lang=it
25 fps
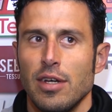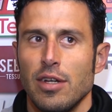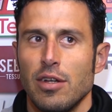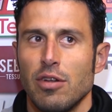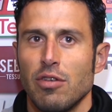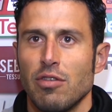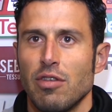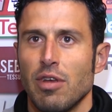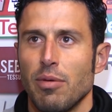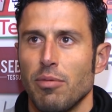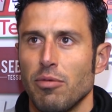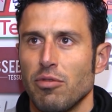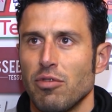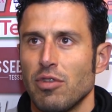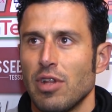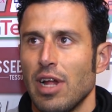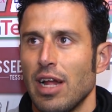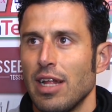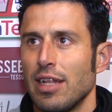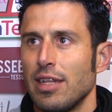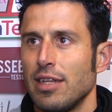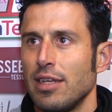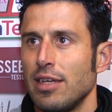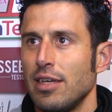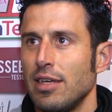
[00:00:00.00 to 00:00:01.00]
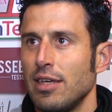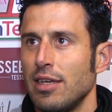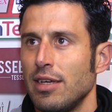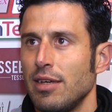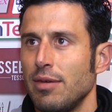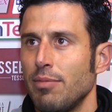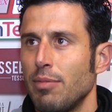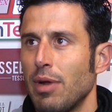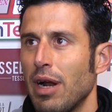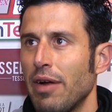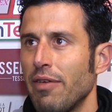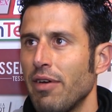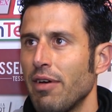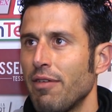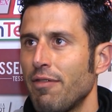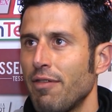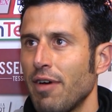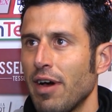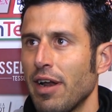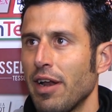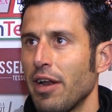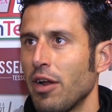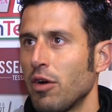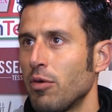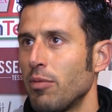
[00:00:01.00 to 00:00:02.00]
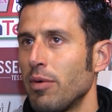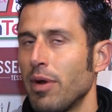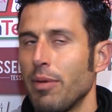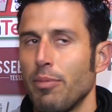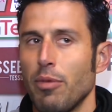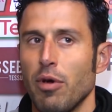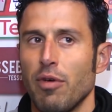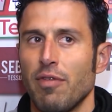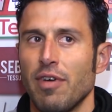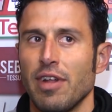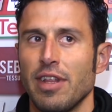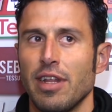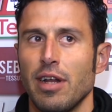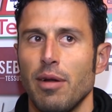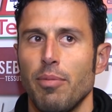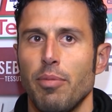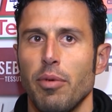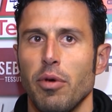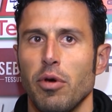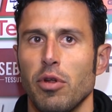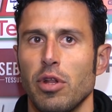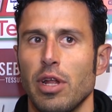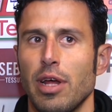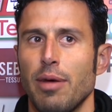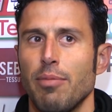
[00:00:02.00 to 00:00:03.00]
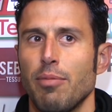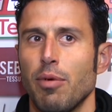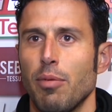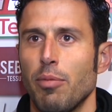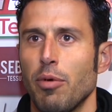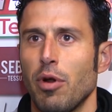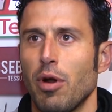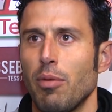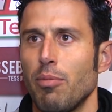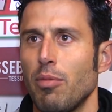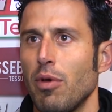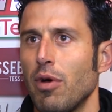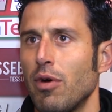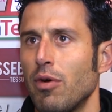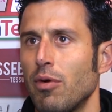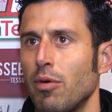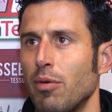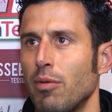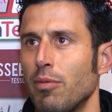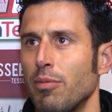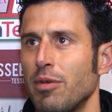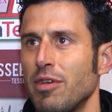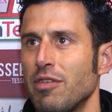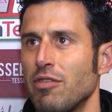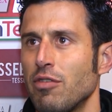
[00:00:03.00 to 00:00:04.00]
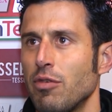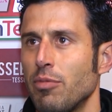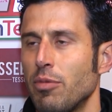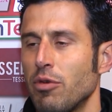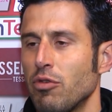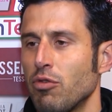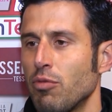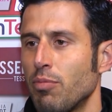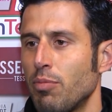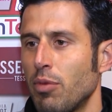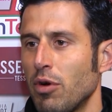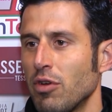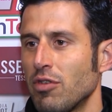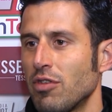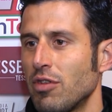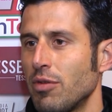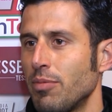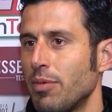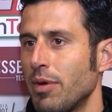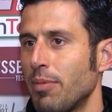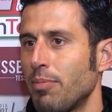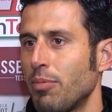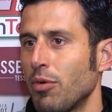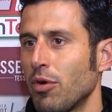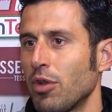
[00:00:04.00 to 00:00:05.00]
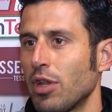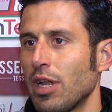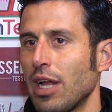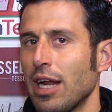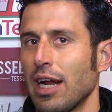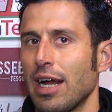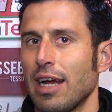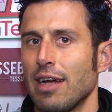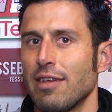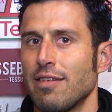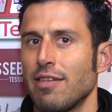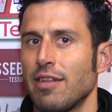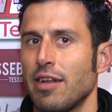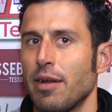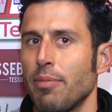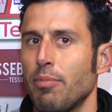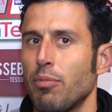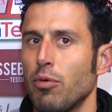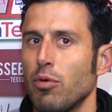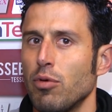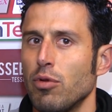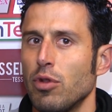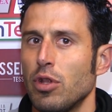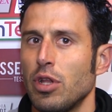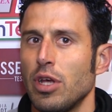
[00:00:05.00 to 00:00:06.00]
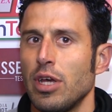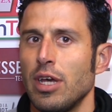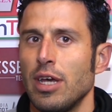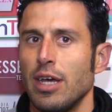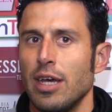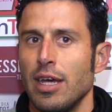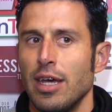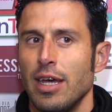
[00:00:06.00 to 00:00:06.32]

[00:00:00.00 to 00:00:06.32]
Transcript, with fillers: non siamo stati bravi a farne come ne abbiamo fatto nel primo tempo, però abbiamo messo i presupposti per portare a casa i tre punti,